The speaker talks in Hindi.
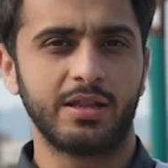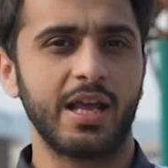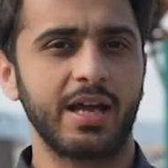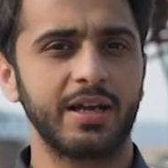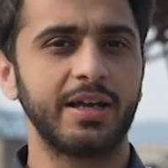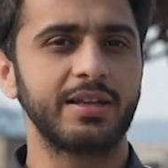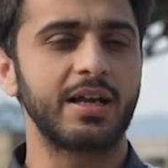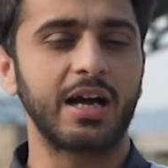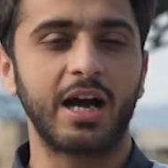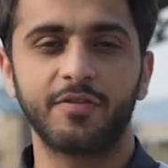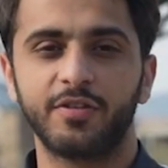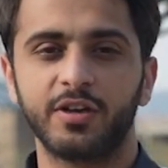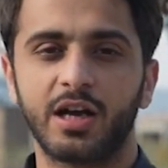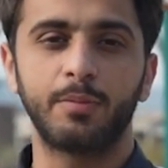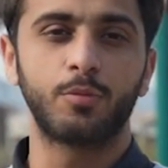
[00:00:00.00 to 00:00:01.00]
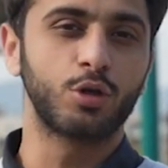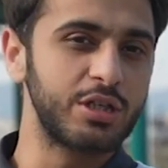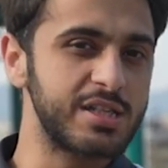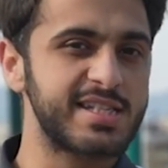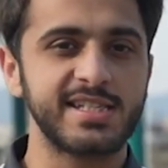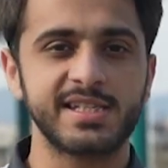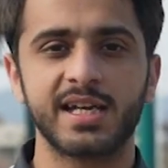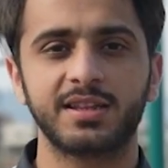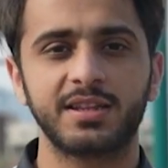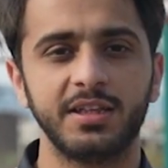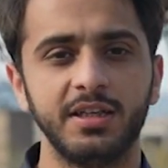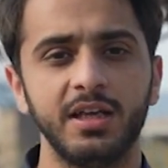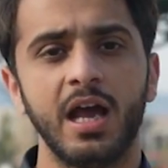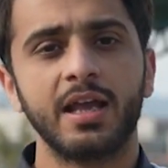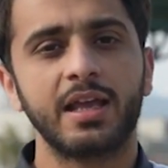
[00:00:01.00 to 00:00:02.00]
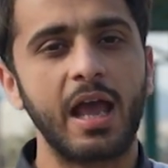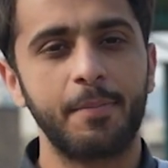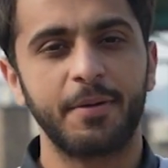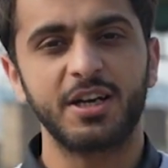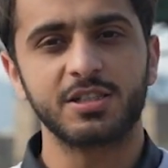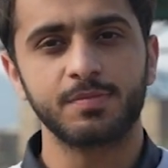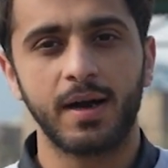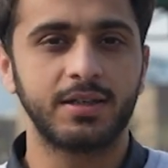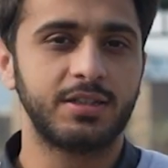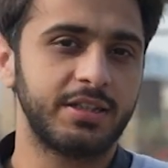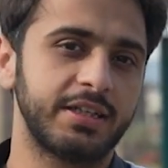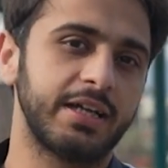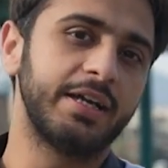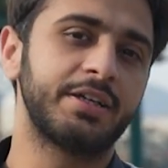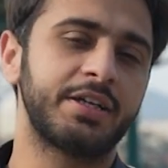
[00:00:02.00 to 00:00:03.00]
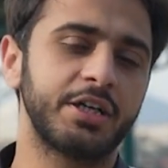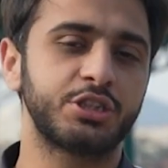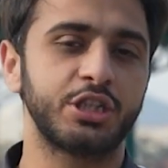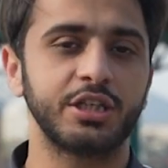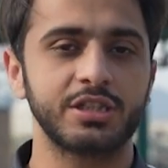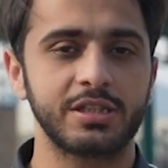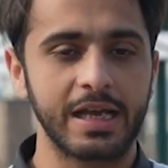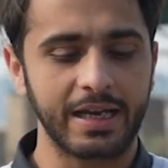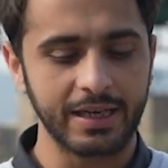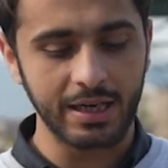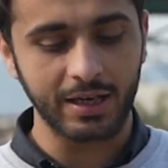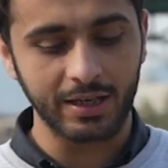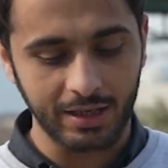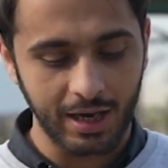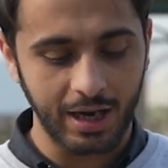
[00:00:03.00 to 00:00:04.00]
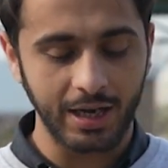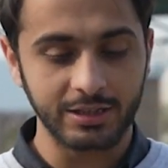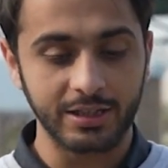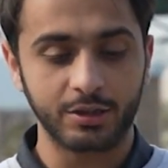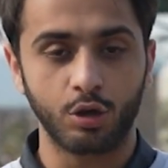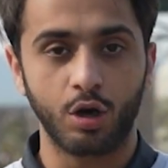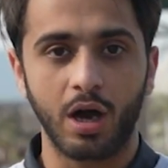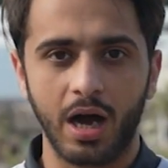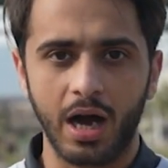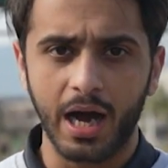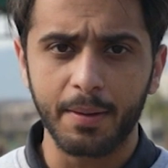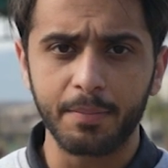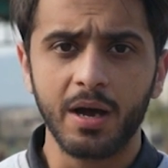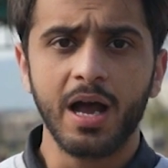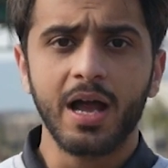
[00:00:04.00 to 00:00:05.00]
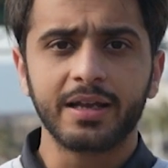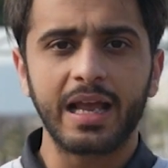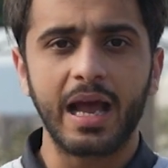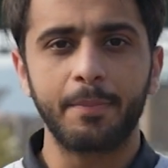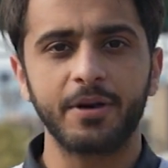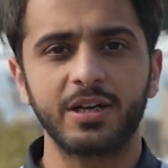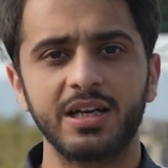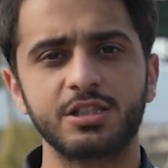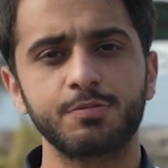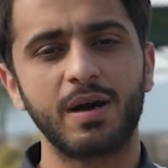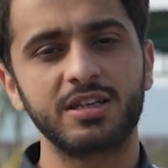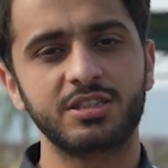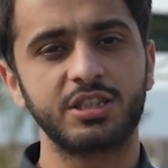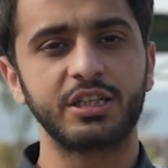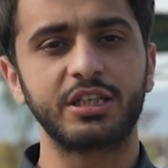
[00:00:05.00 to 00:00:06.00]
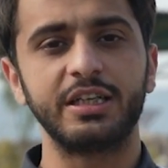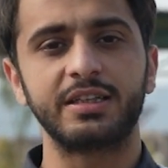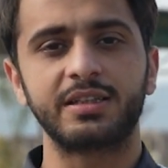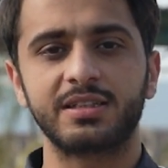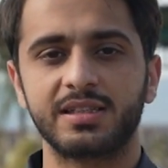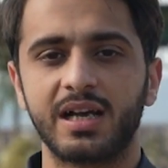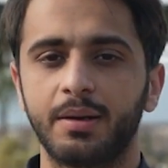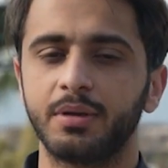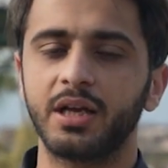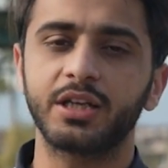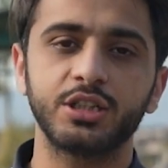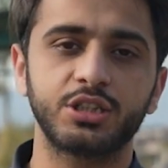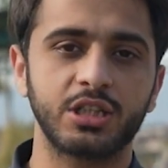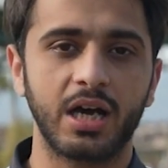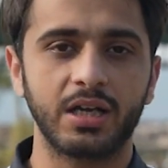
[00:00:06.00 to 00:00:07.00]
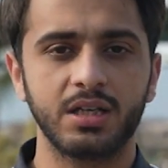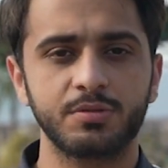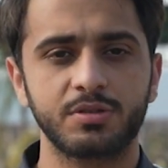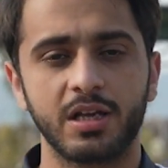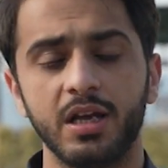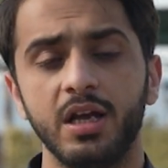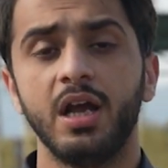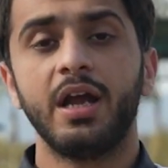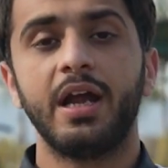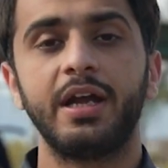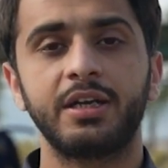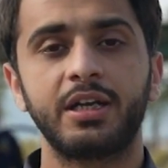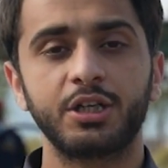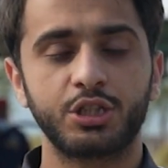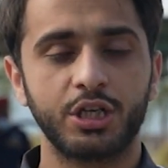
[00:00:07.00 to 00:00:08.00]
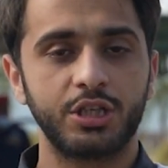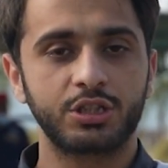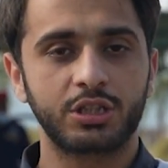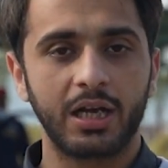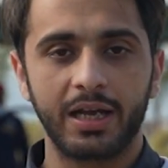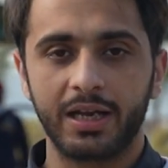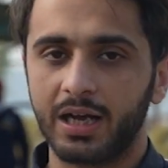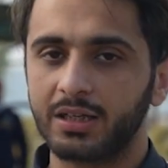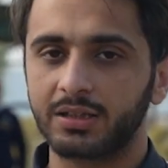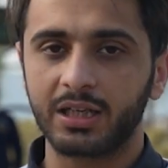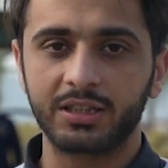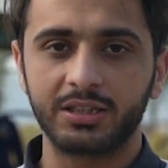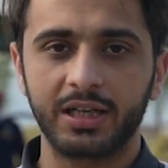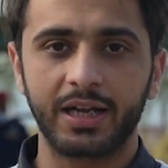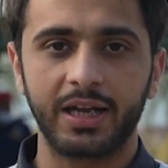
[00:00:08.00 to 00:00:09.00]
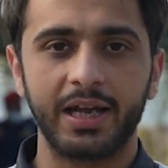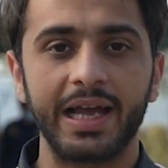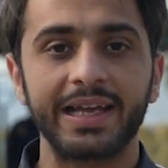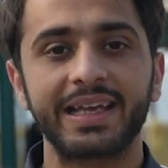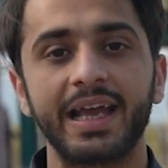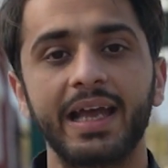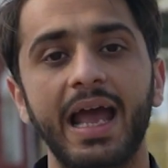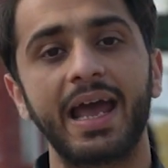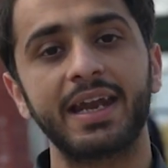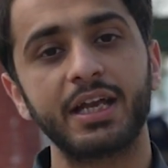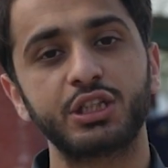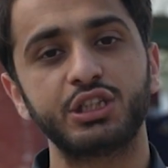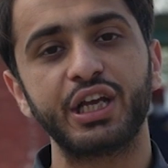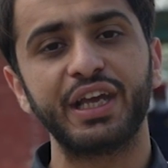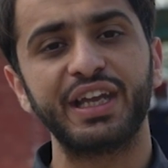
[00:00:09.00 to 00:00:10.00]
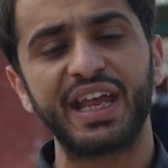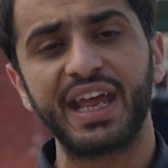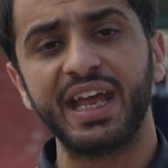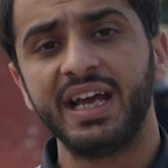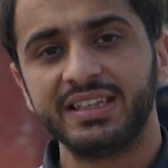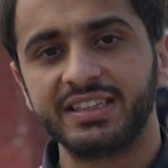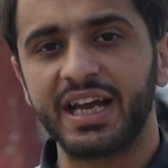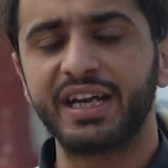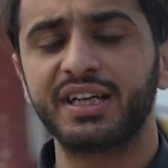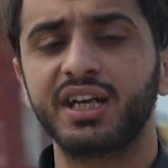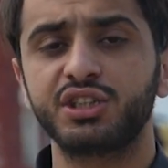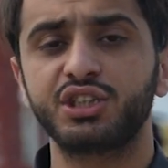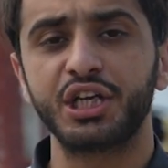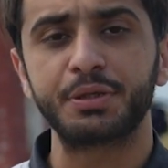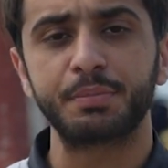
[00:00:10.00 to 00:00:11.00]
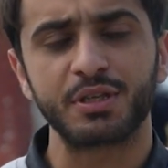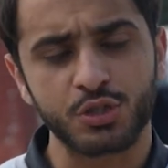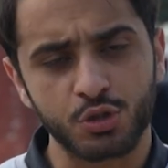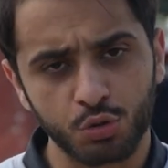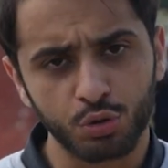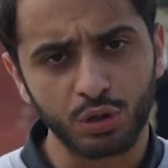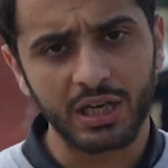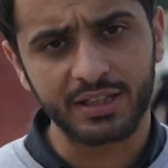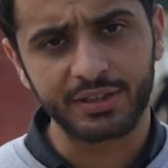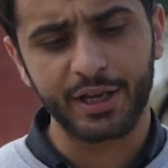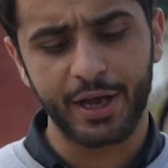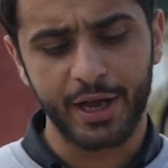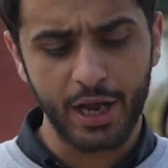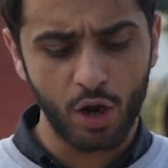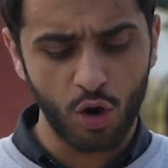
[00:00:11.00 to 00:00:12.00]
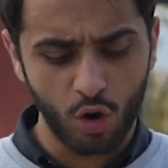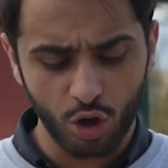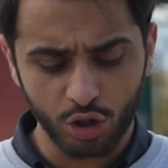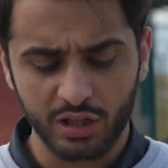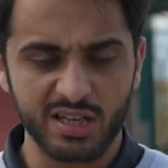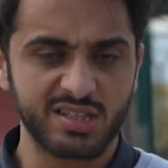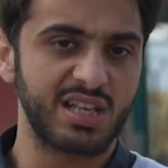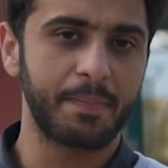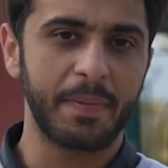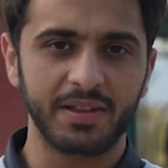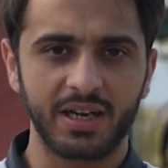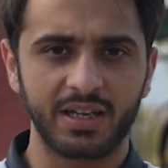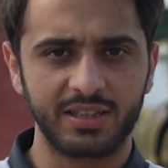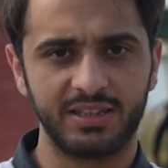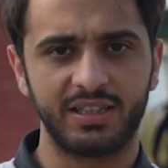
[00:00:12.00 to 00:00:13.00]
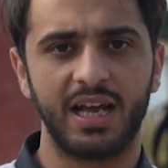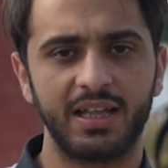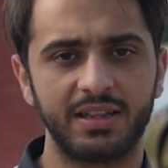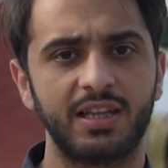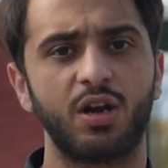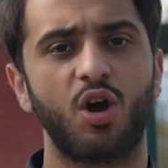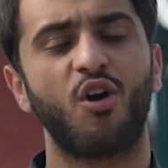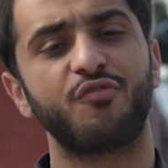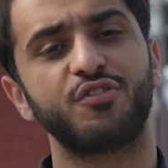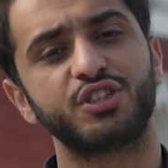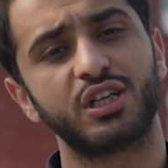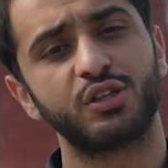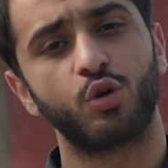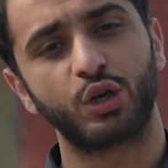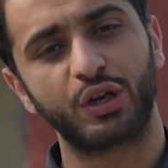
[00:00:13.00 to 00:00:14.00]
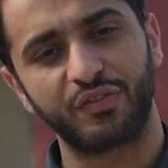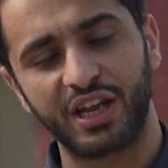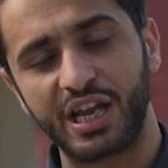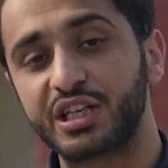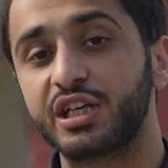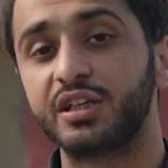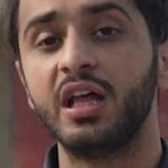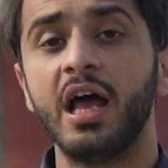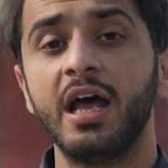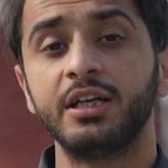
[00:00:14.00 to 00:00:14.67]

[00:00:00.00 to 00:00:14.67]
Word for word: देख रहे थे काफ़ी खबरों की जीनत थी कैपिटल स्मार्ट सिटी का इंटरचेंज लेकिन अगर कहा जाए तो अब कैपिटल स्मार्ट सिटी की इंतज़ामिया की जानब से इंटरचेंज का ऐलान कर दिया गया है कि एन ने ये इंटरचेंज मंजूर कर दिया है और 10 से 15 दिन के अंदर ऑफिशियल नोटिफिकेशन